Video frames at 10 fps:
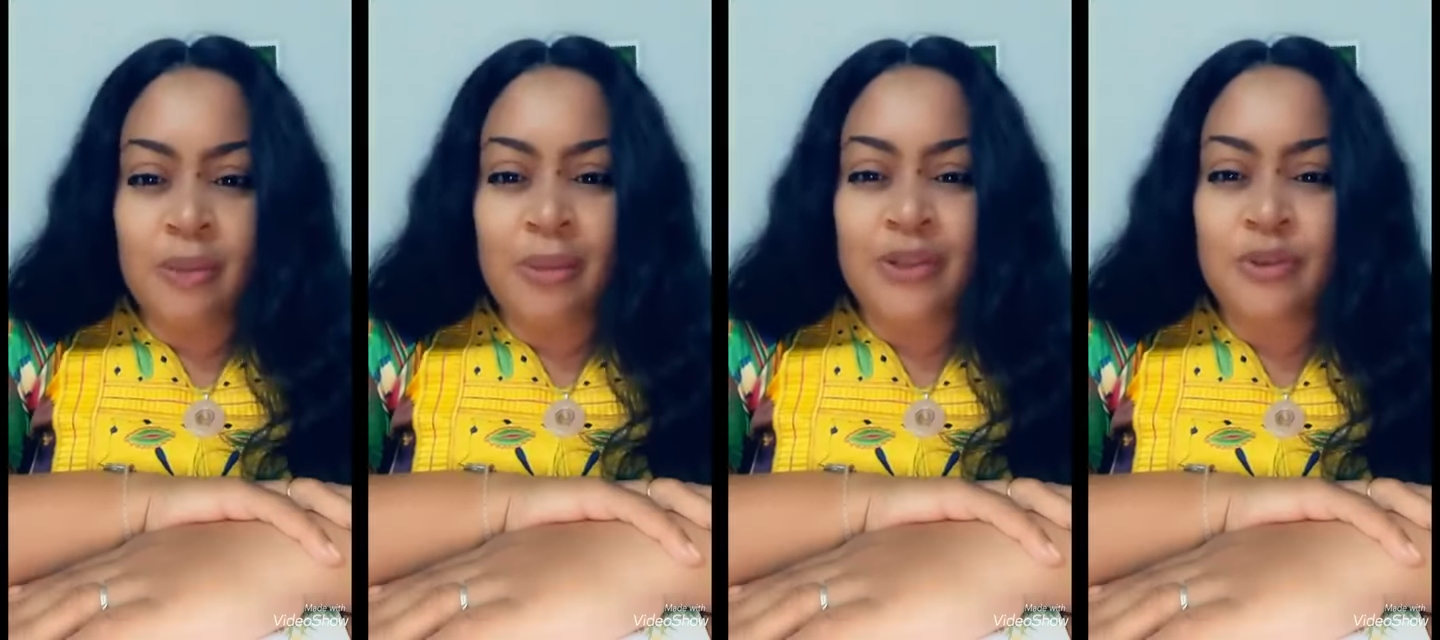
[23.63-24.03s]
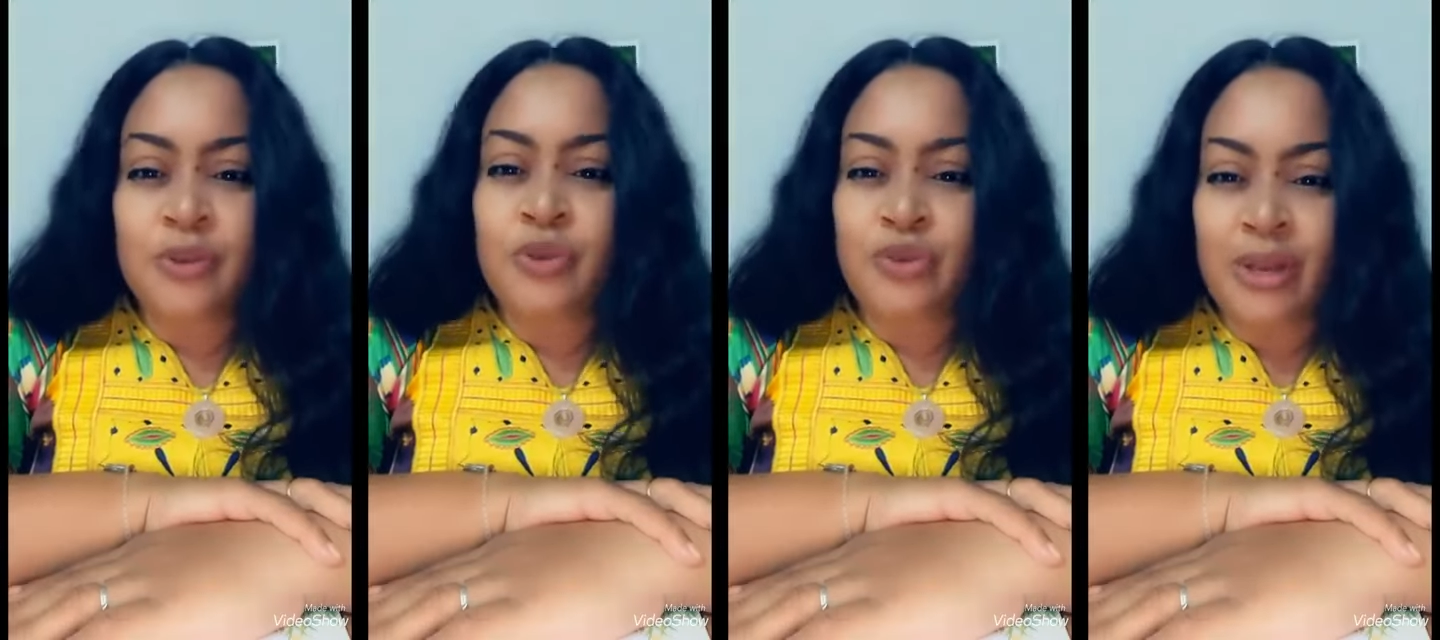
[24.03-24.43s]
parce que
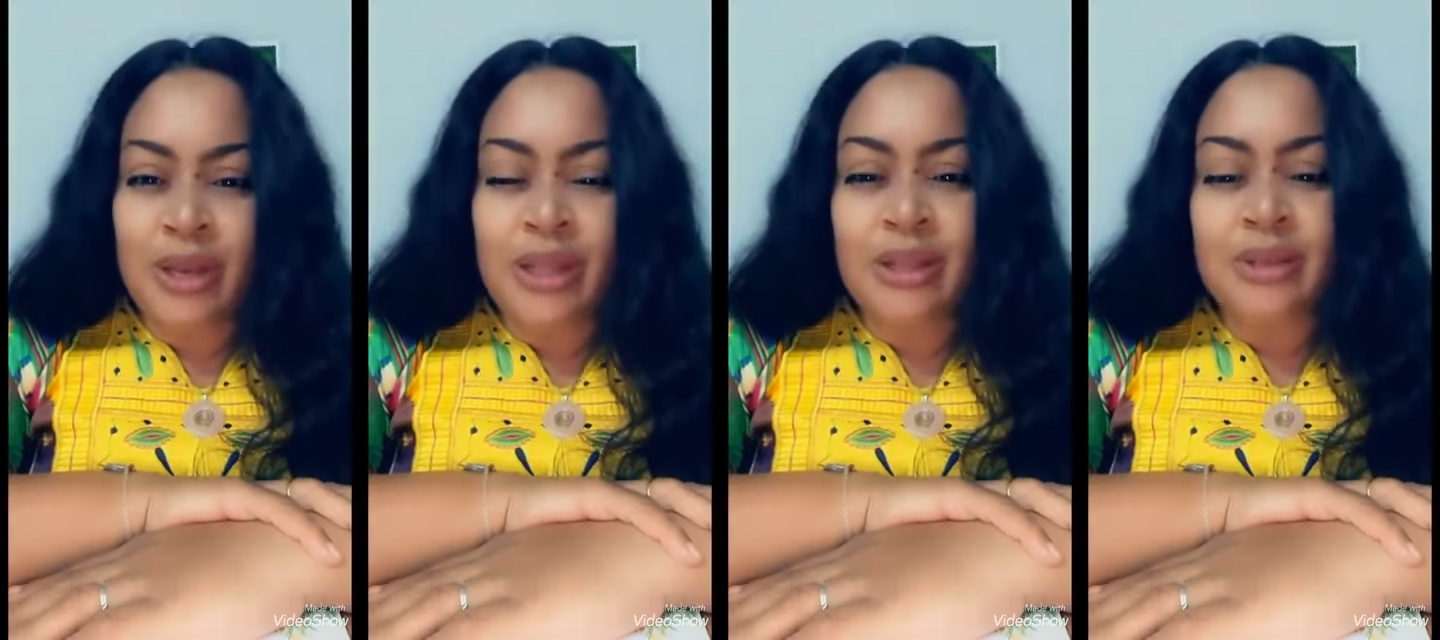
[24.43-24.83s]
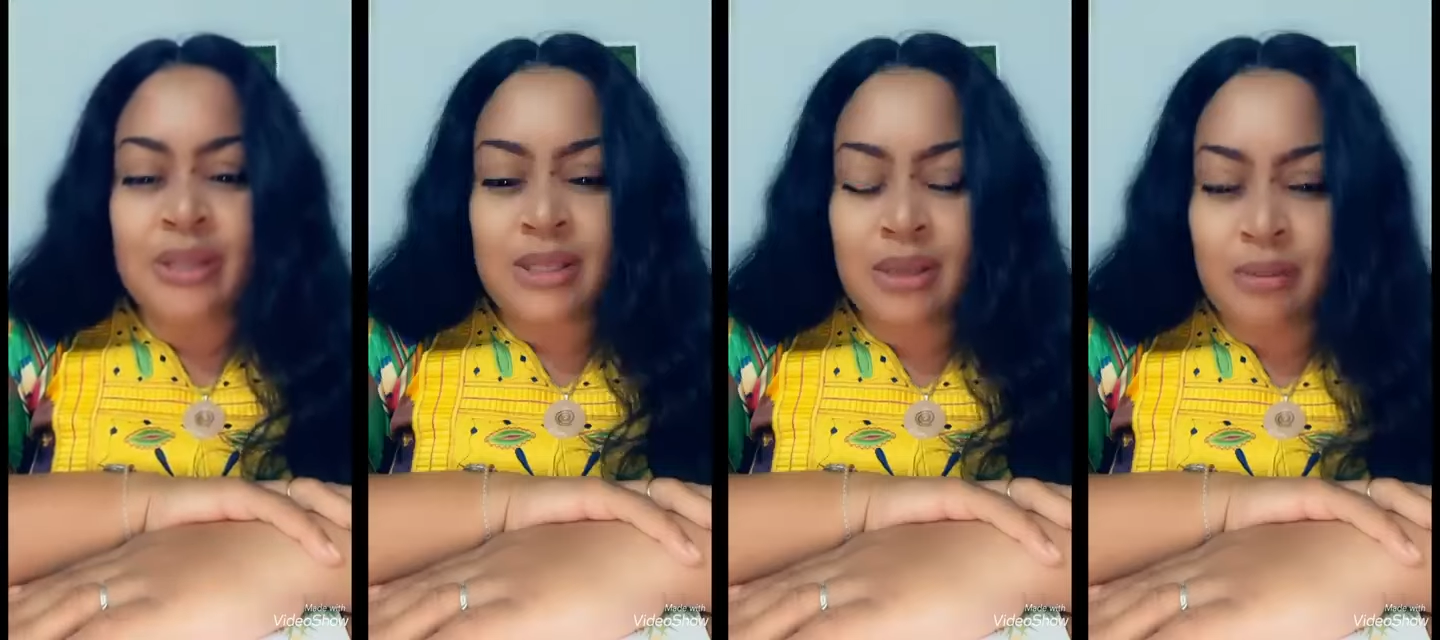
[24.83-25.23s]
tu es un
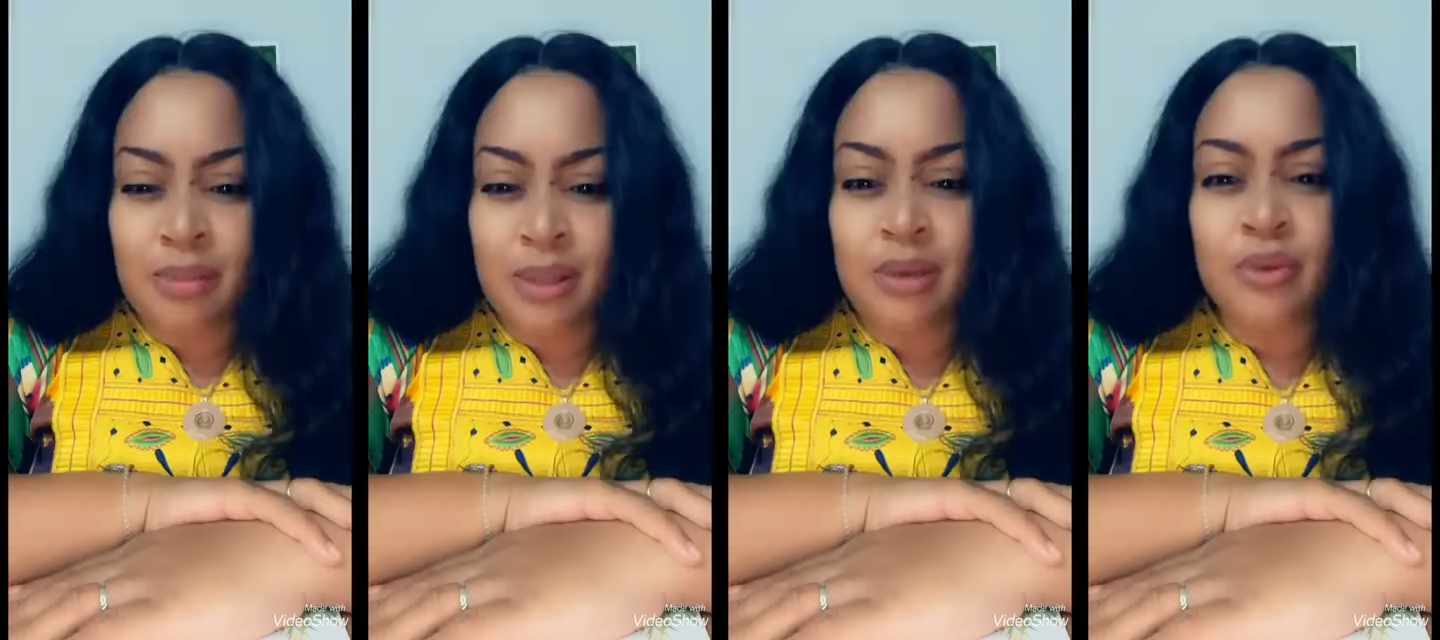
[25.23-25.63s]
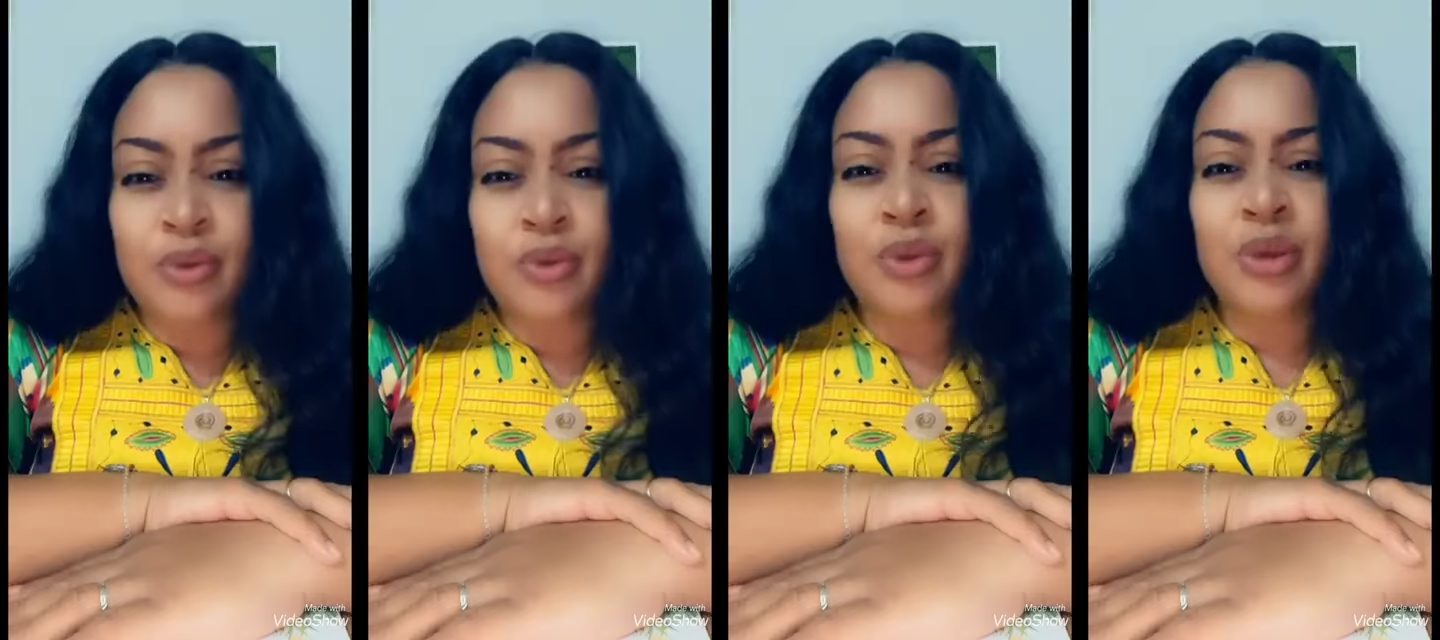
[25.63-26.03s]
ensemble
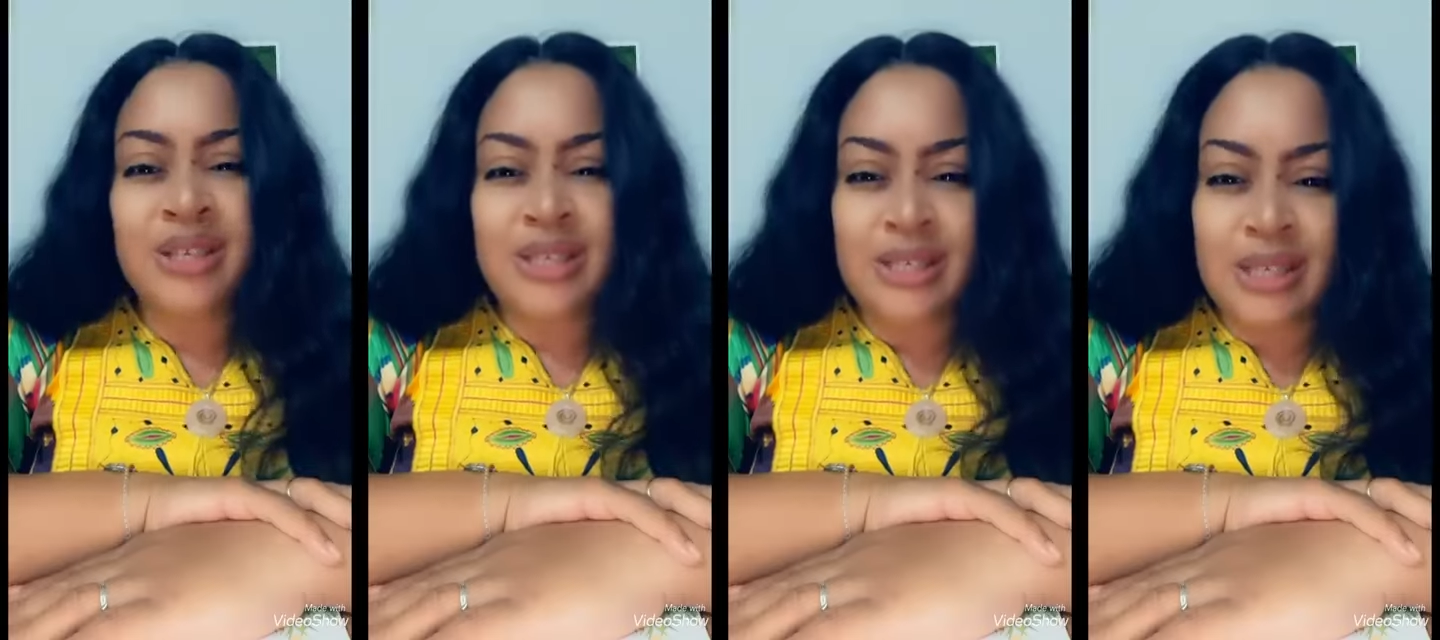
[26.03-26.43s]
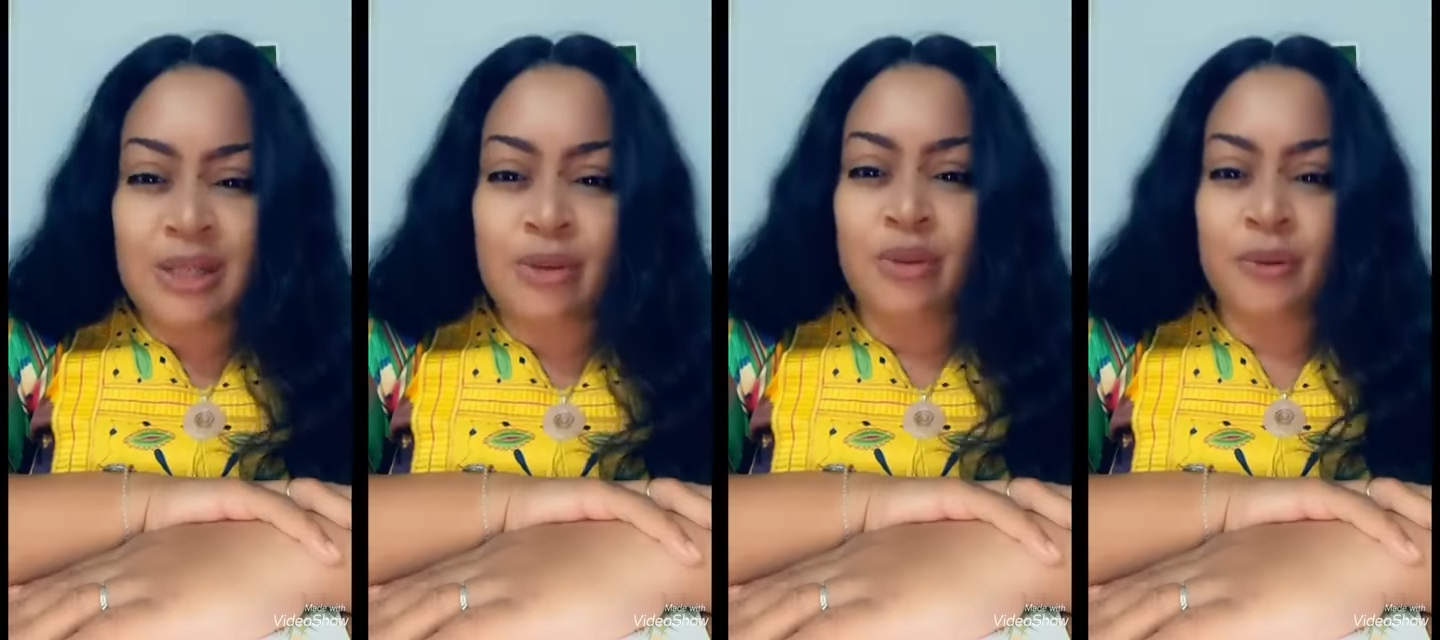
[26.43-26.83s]
de
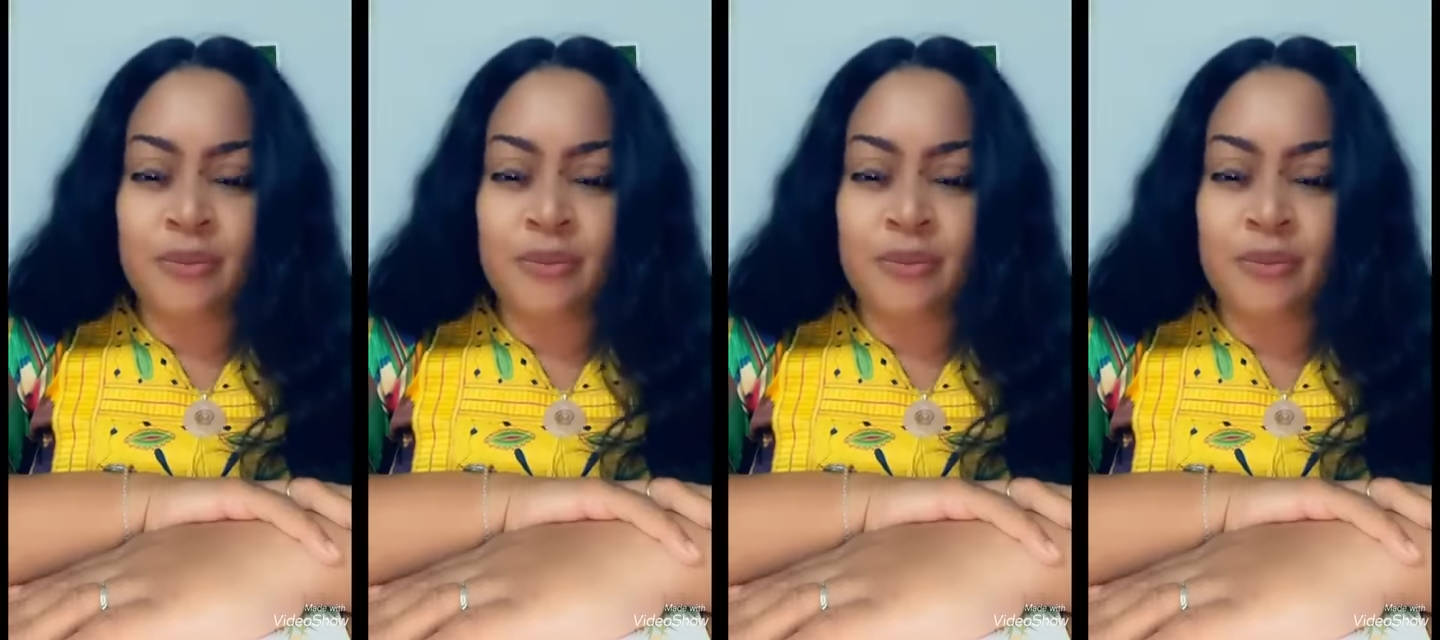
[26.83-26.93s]
cellules.